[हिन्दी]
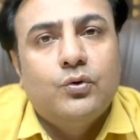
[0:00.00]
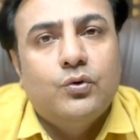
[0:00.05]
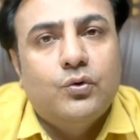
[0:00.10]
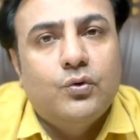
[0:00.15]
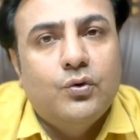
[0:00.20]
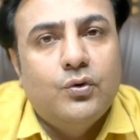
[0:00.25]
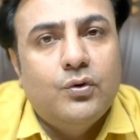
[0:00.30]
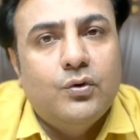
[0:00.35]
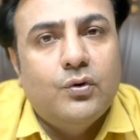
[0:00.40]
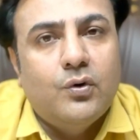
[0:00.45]

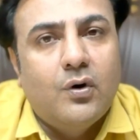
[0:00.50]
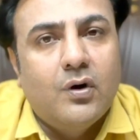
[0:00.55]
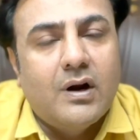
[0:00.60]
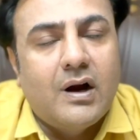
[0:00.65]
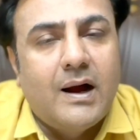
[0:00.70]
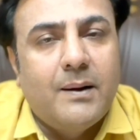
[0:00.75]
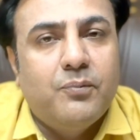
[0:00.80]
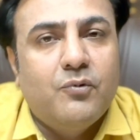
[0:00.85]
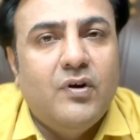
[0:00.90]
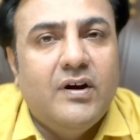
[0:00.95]
तो और
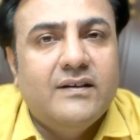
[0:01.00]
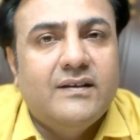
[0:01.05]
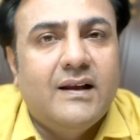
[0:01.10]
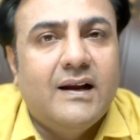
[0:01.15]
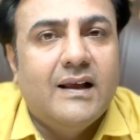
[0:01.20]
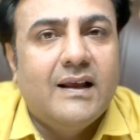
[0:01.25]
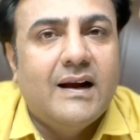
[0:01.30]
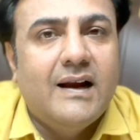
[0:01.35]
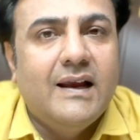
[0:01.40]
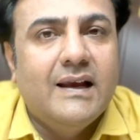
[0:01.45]
आपको ऐसा
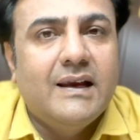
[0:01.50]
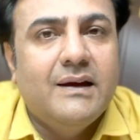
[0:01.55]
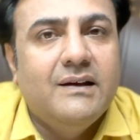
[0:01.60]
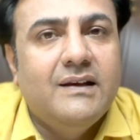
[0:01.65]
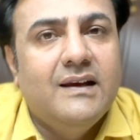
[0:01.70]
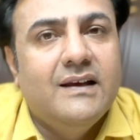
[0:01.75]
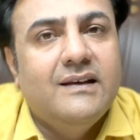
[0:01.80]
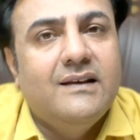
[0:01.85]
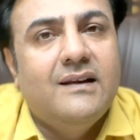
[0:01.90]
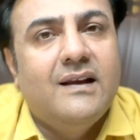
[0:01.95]
लग रहा है कि
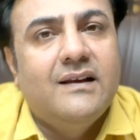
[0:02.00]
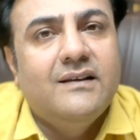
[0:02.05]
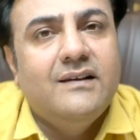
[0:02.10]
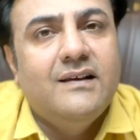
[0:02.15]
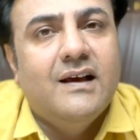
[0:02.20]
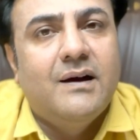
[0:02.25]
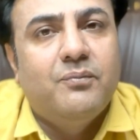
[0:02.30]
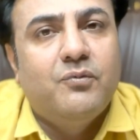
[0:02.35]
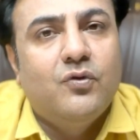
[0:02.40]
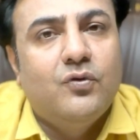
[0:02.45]
ना जी
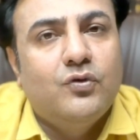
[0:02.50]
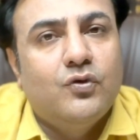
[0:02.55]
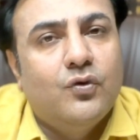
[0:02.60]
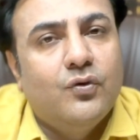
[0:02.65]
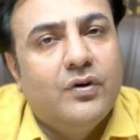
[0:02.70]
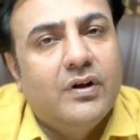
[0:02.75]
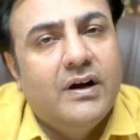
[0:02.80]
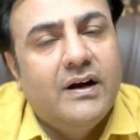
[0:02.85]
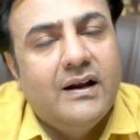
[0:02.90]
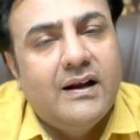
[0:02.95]
आपको तो
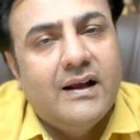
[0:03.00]
ग्रिड